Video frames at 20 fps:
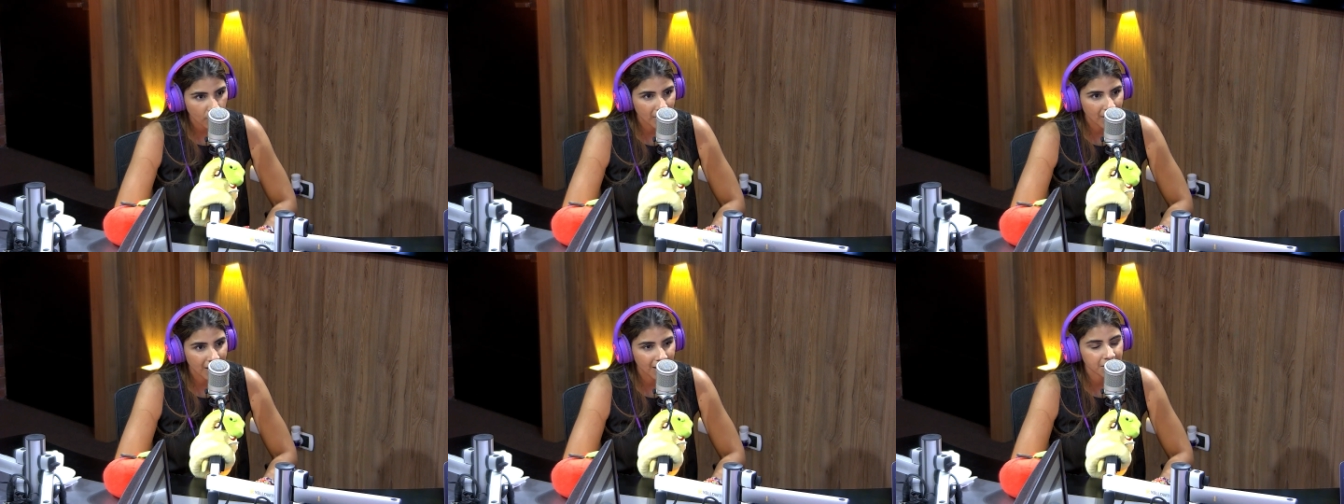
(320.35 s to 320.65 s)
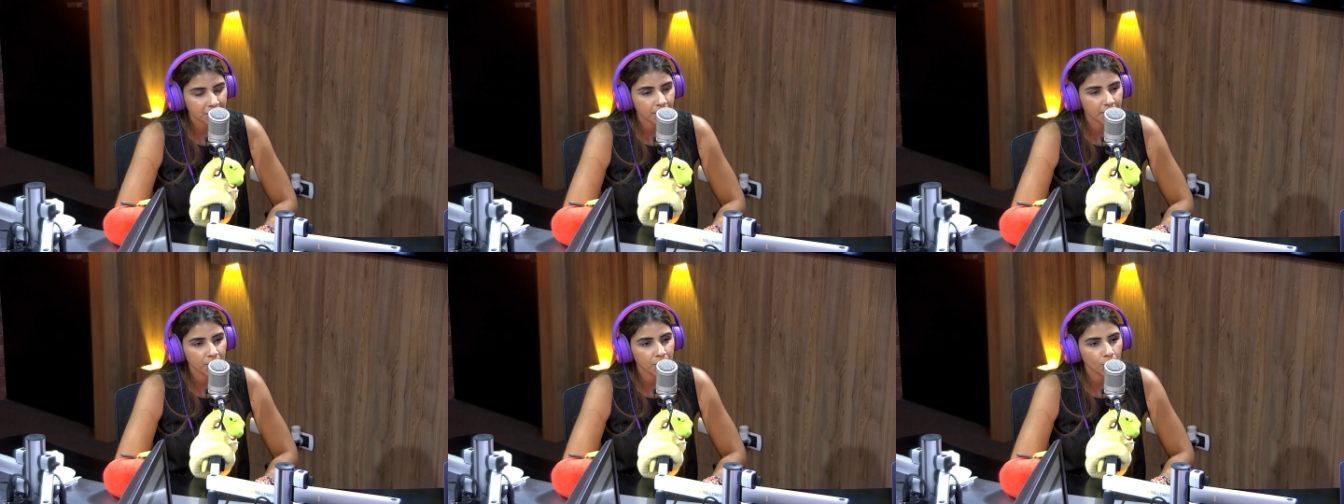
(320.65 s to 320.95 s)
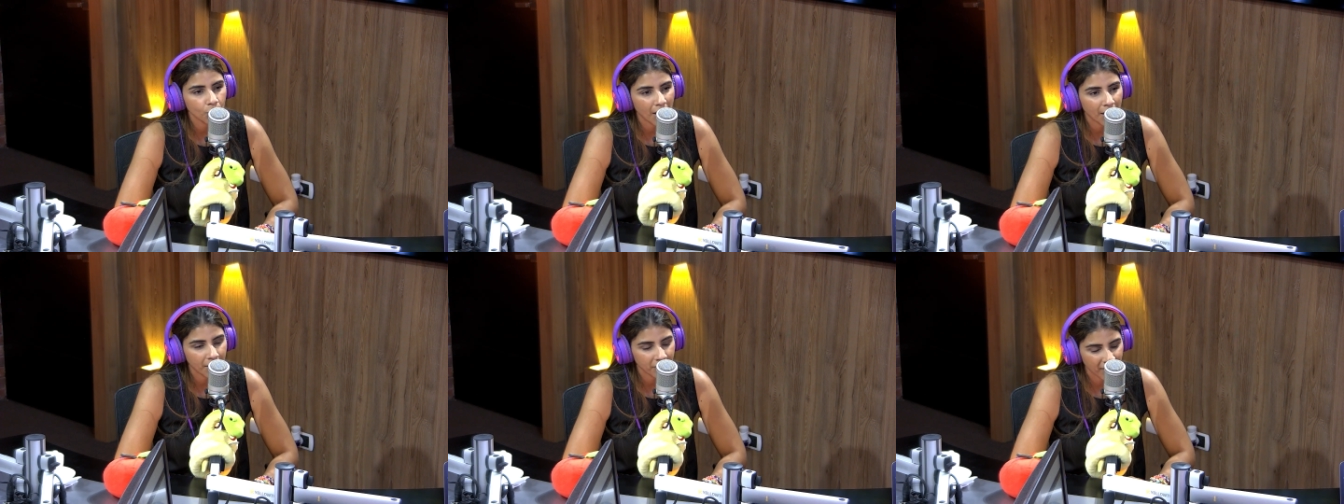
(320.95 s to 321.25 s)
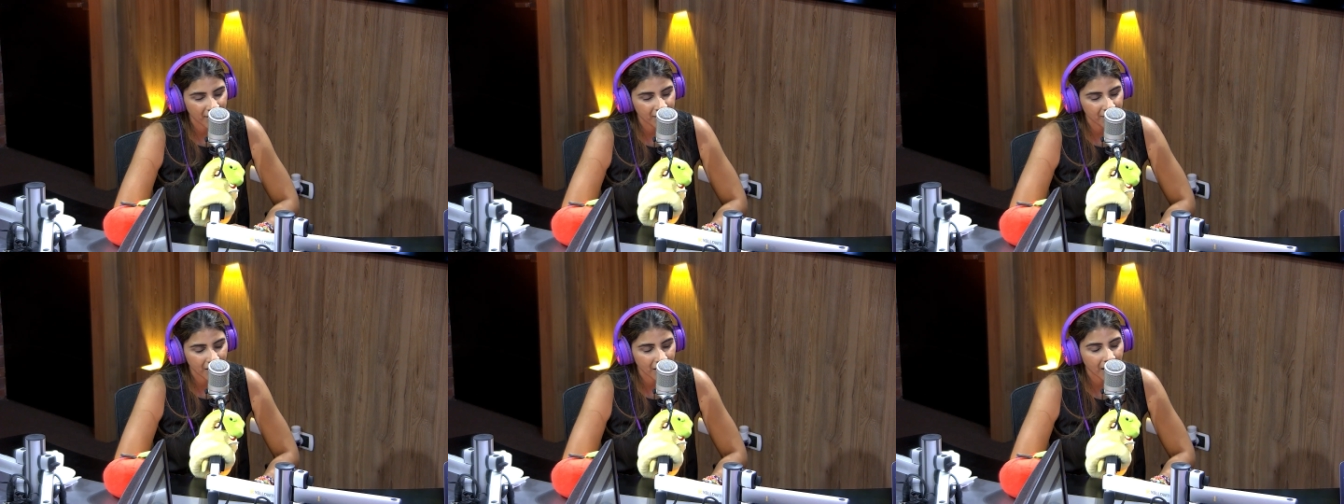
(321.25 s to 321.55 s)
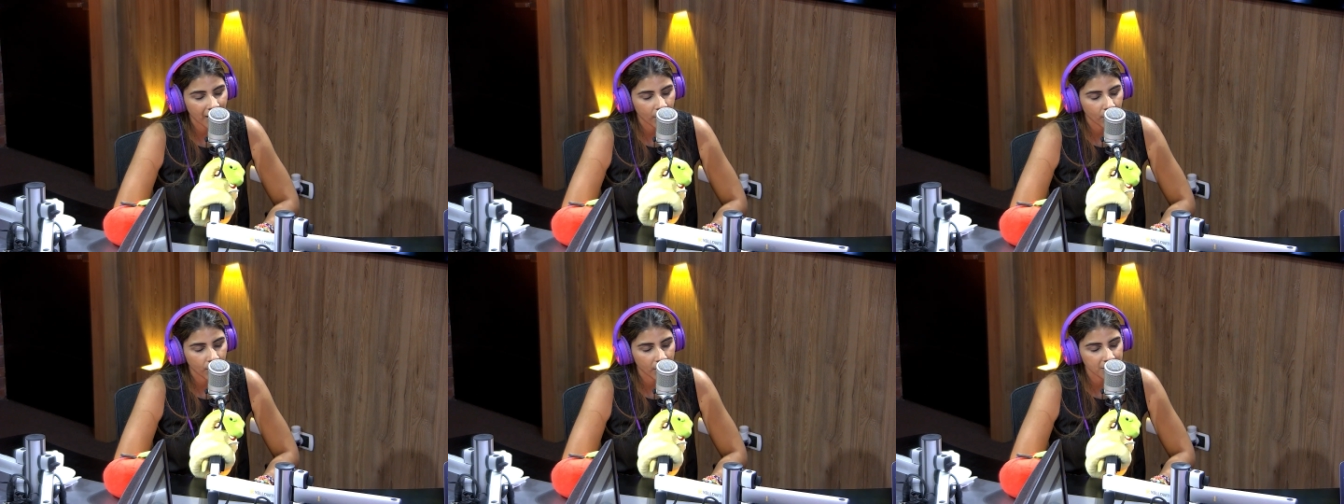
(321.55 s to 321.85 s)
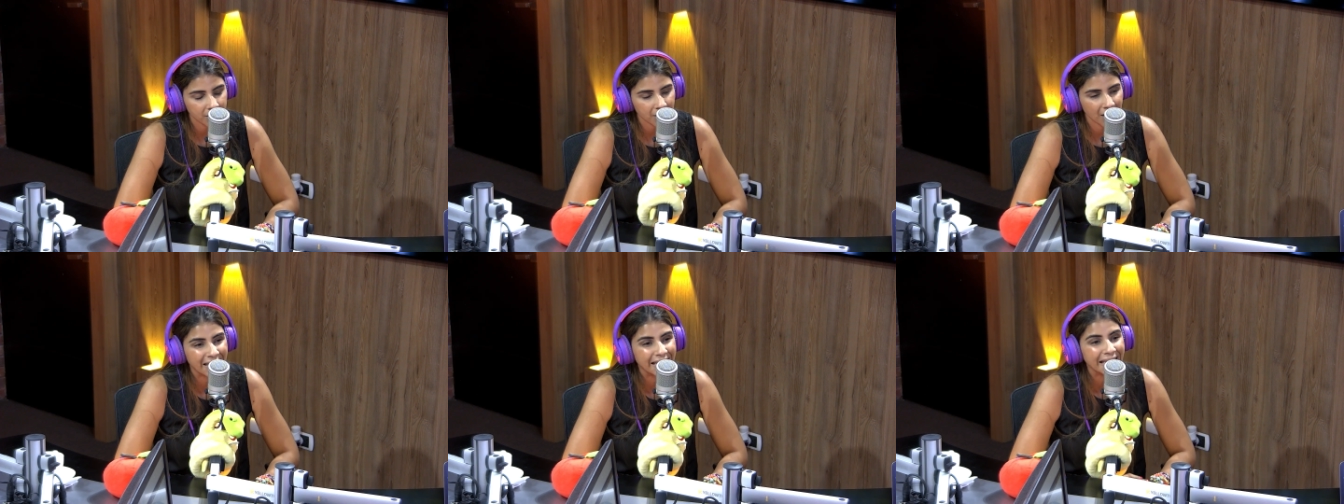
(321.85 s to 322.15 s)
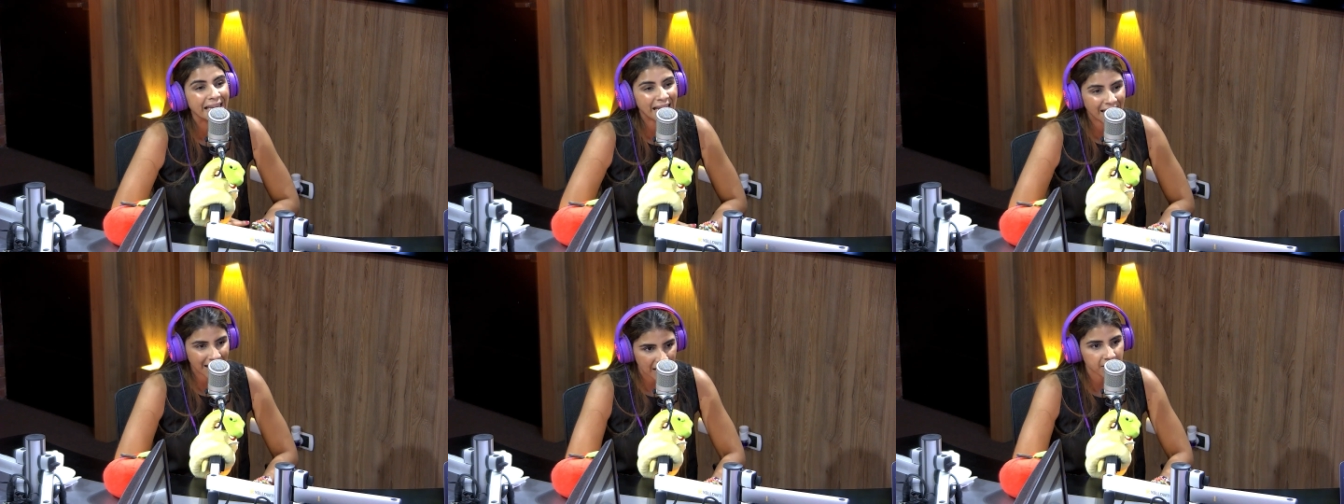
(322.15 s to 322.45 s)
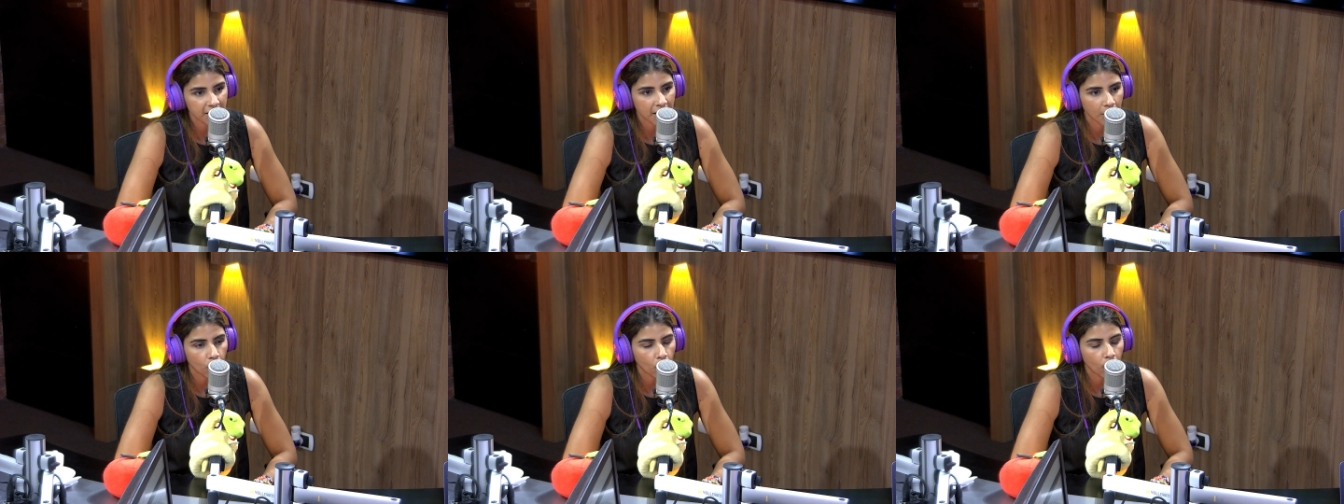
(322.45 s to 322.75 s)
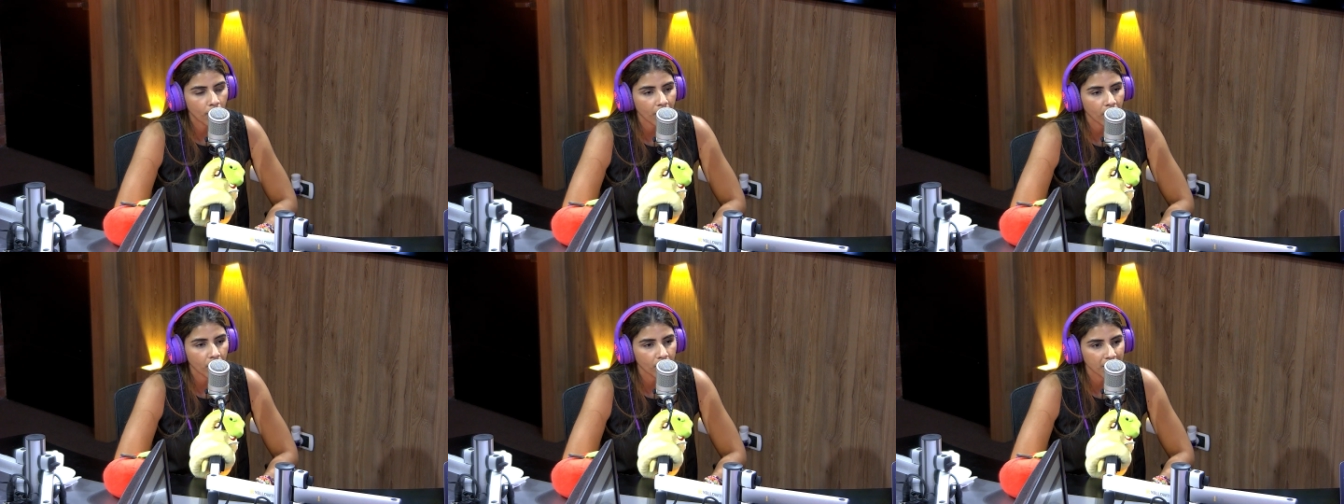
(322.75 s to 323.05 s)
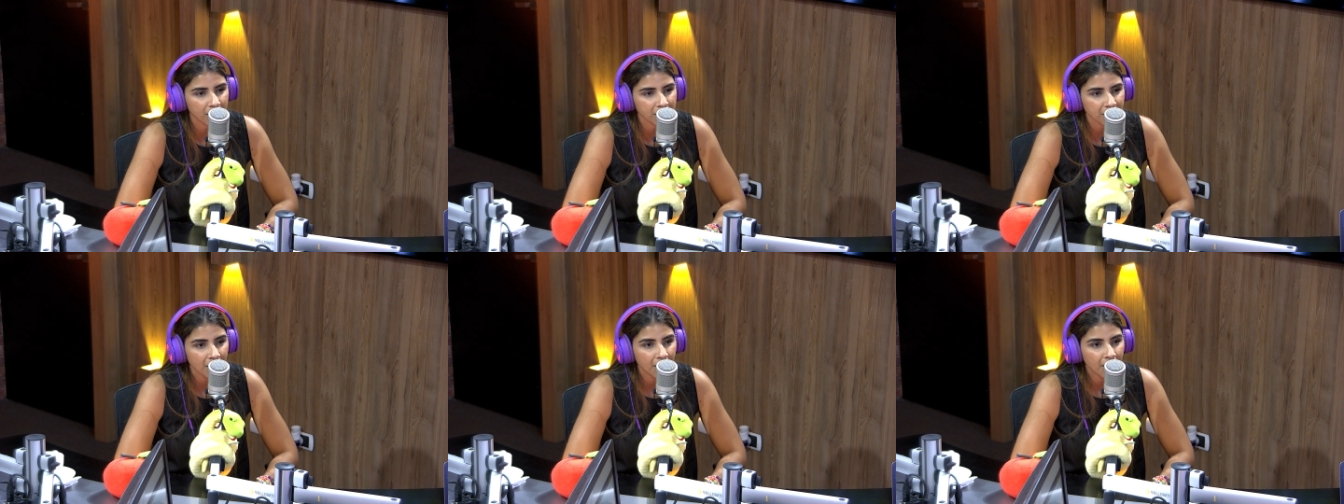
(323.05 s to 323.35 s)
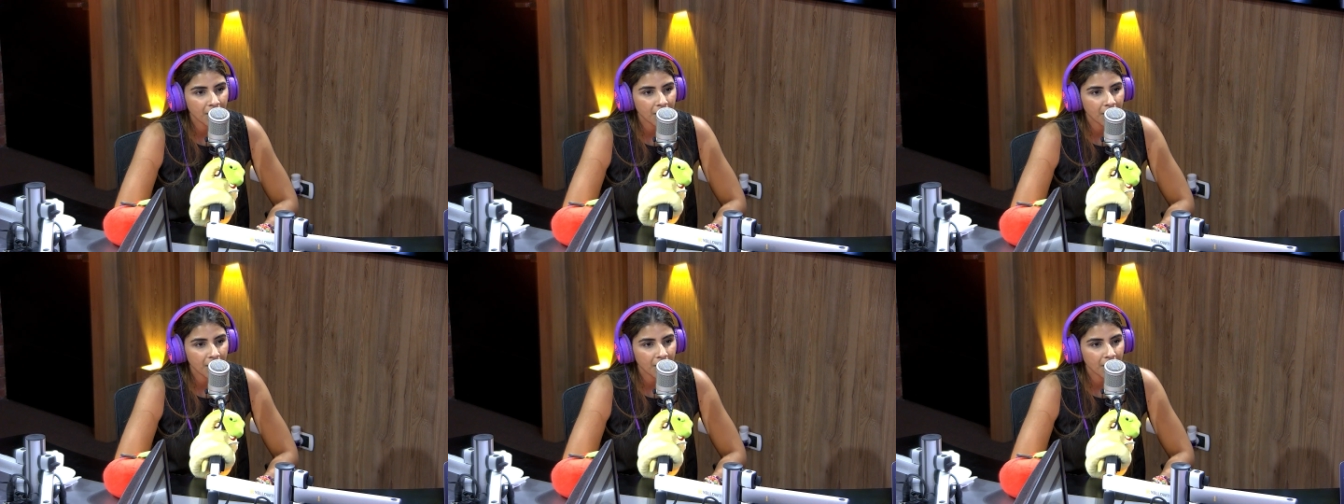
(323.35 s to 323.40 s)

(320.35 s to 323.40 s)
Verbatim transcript: ni las ventiladores ni las incubadoras.